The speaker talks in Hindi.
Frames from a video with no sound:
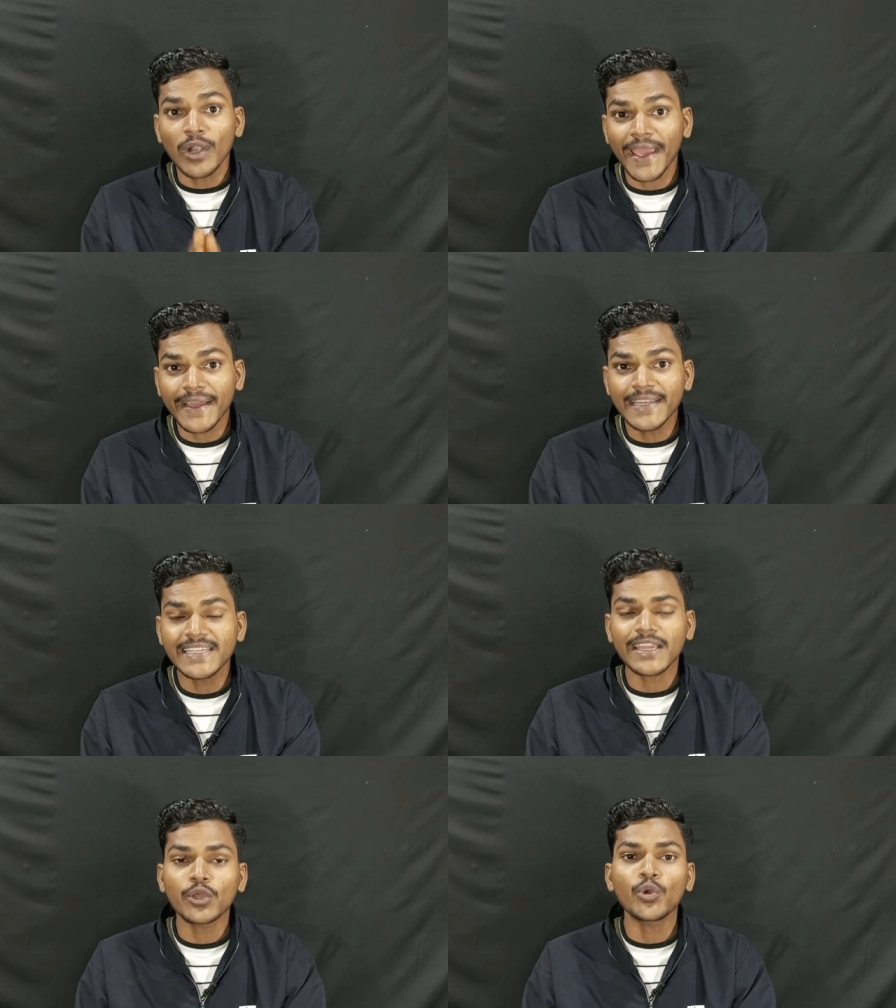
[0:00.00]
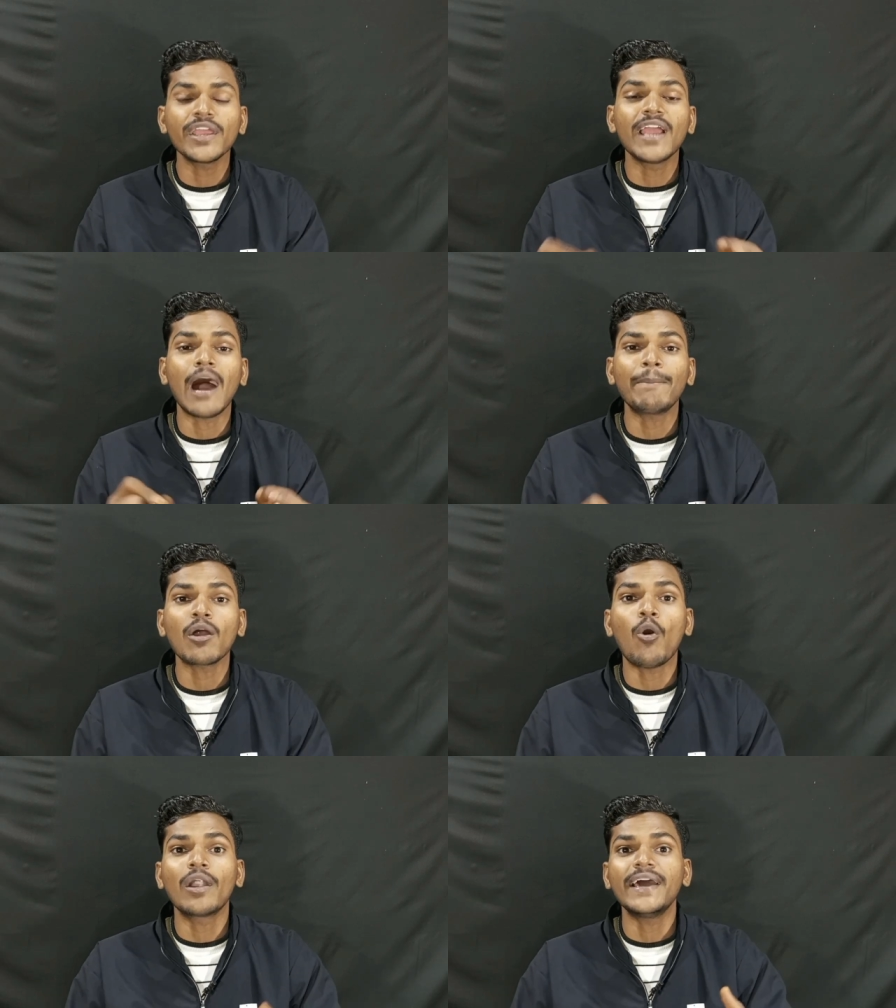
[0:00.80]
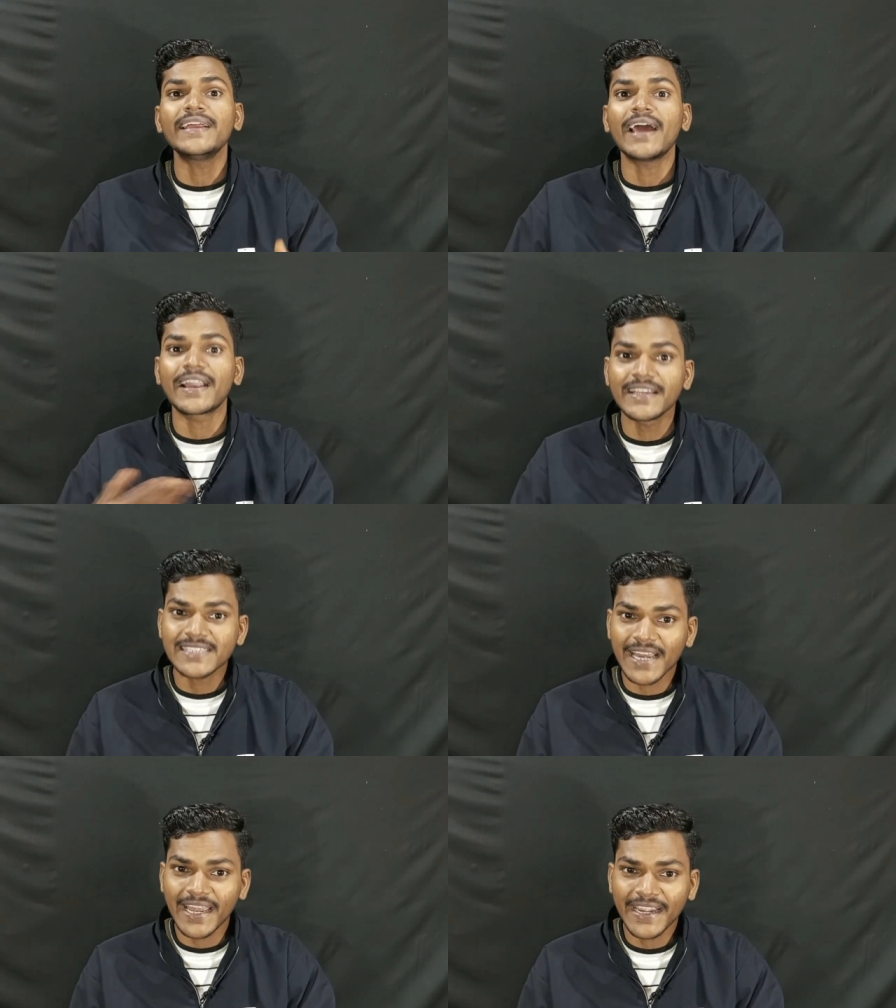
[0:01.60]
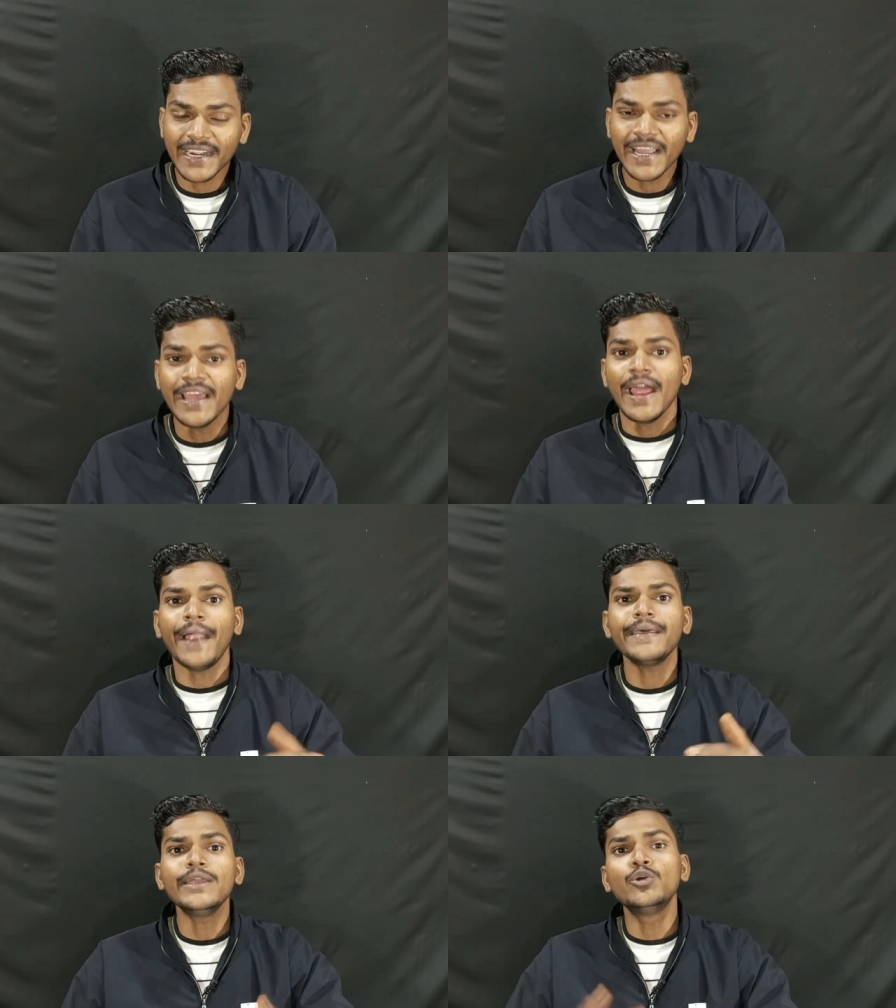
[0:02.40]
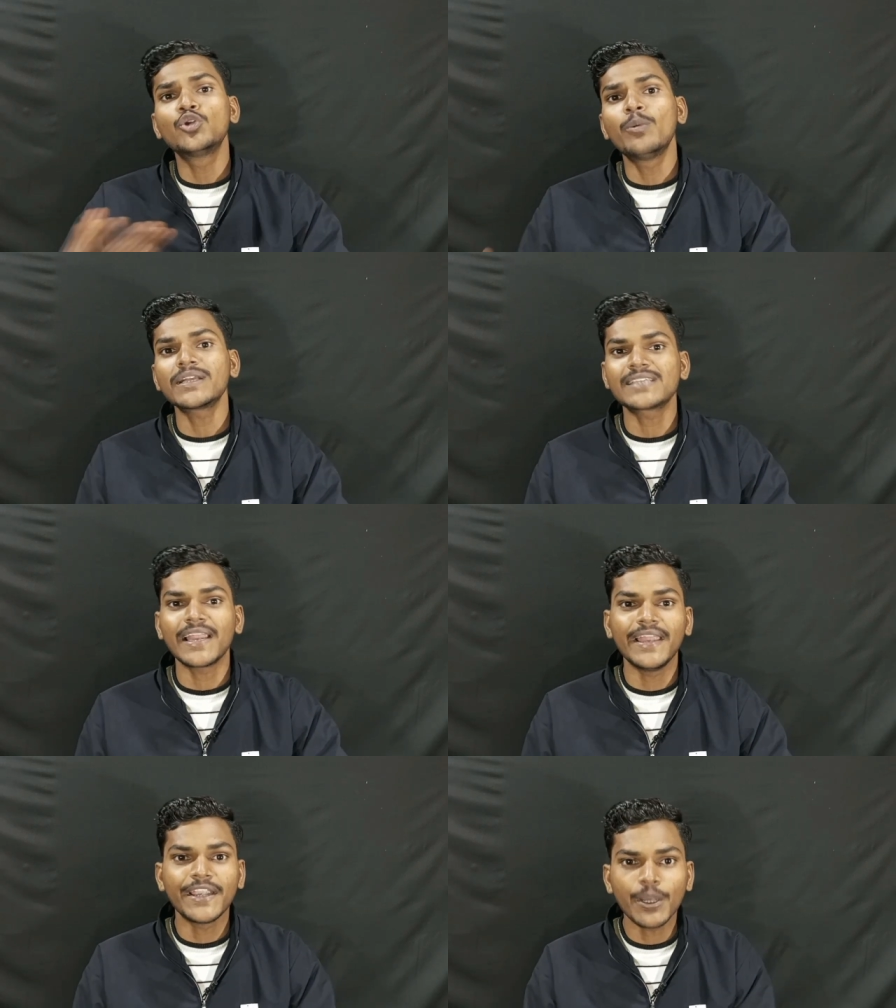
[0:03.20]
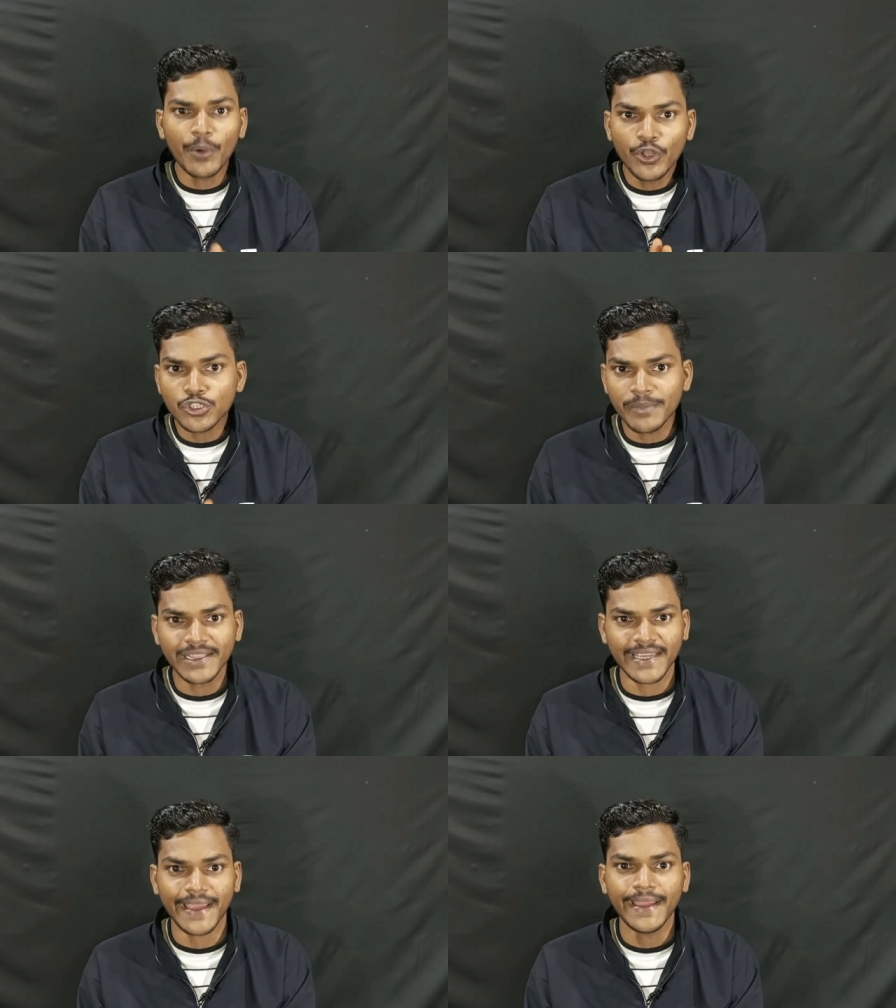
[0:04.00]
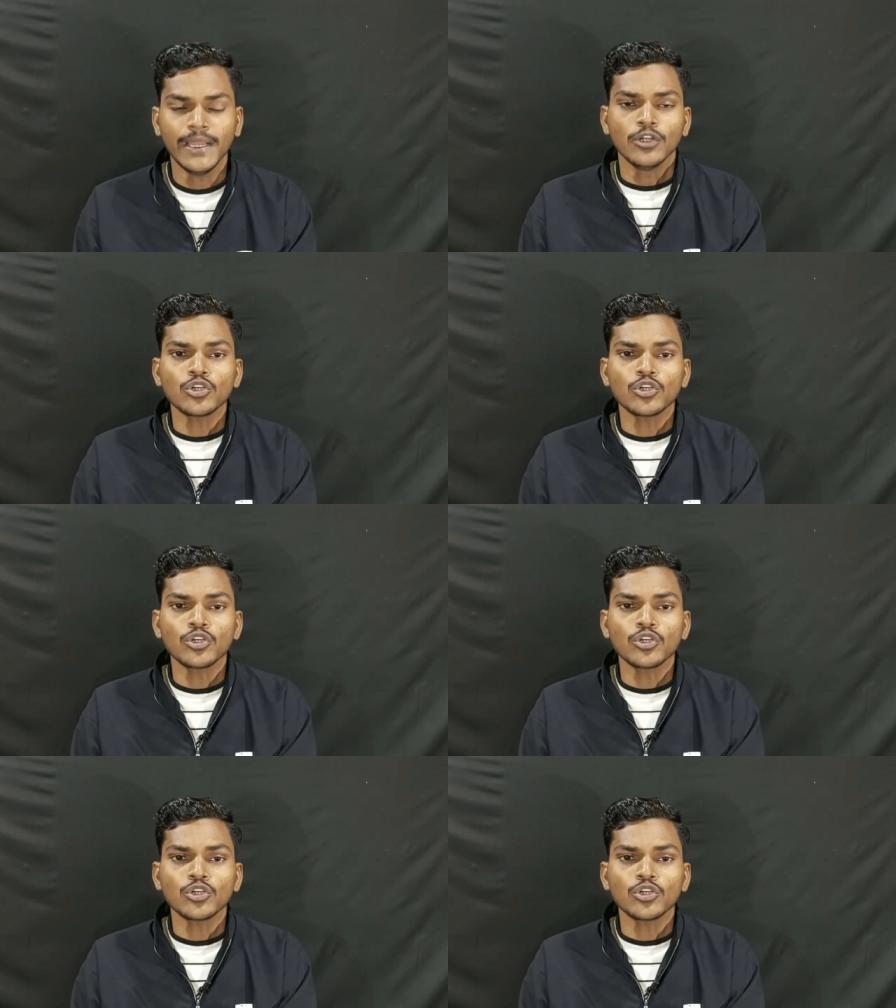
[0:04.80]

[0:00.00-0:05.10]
तो लाइक कर लीजिए क्योंकि यहाँ पर ऑनलाइन अर्निंग से रिलेटेड एंड यूट्यूबर से रिलेटेड वीडियोज मिलते हैं